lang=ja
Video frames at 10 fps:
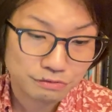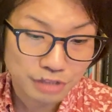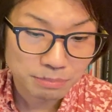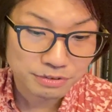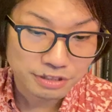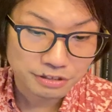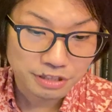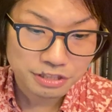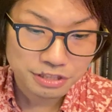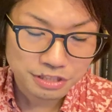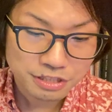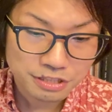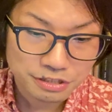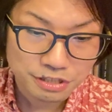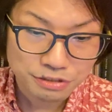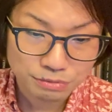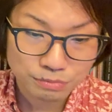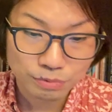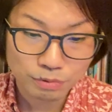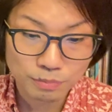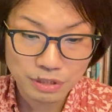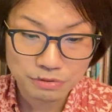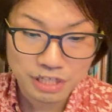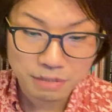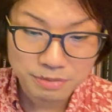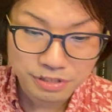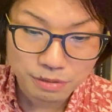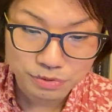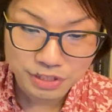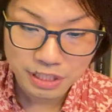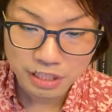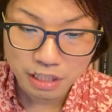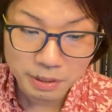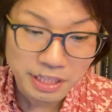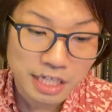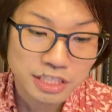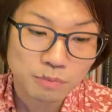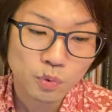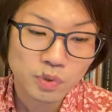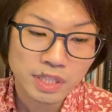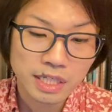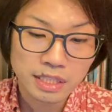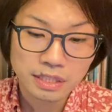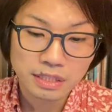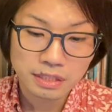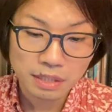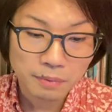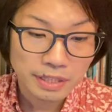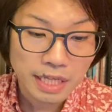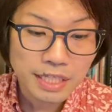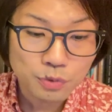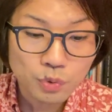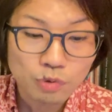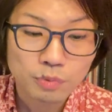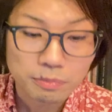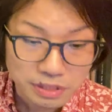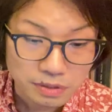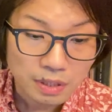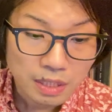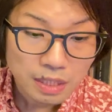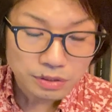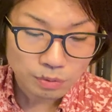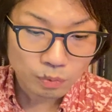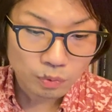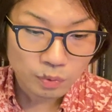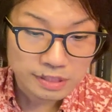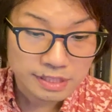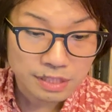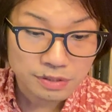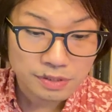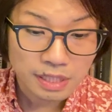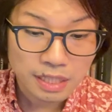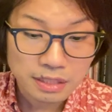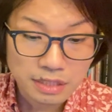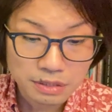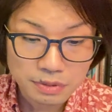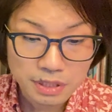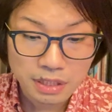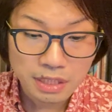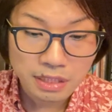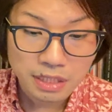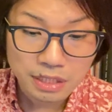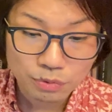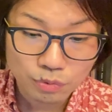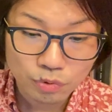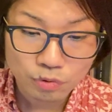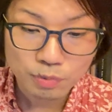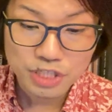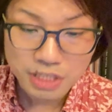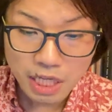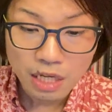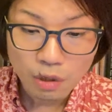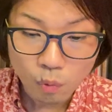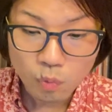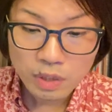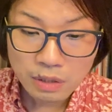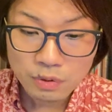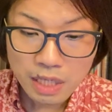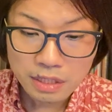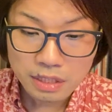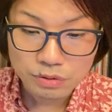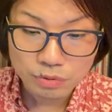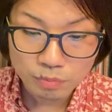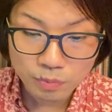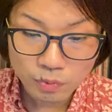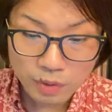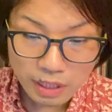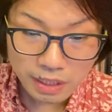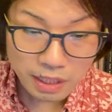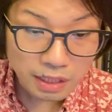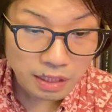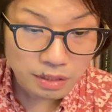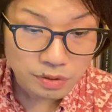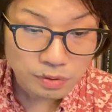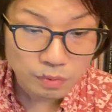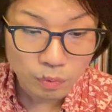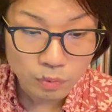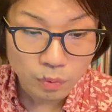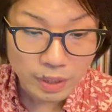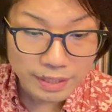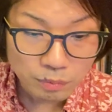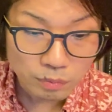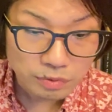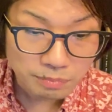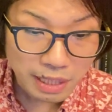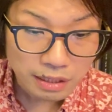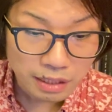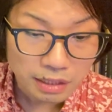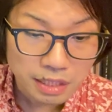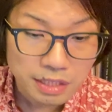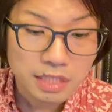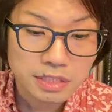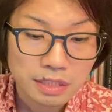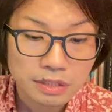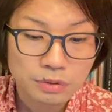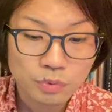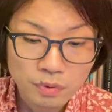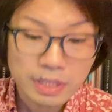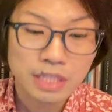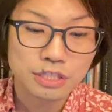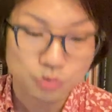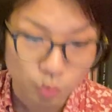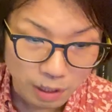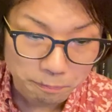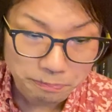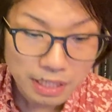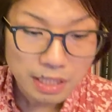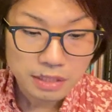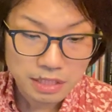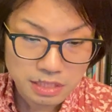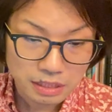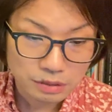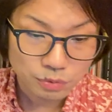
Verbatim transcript: 多分ですが シーディー に接触を伴うサービス権をつけなければ大した問題ではないように思います。そのことがセールスやランキングに多大な影響を及ぼして音楽ランキングそのものが形骸化することへの不満から毛嫌いされているのではないでしょうか。確かに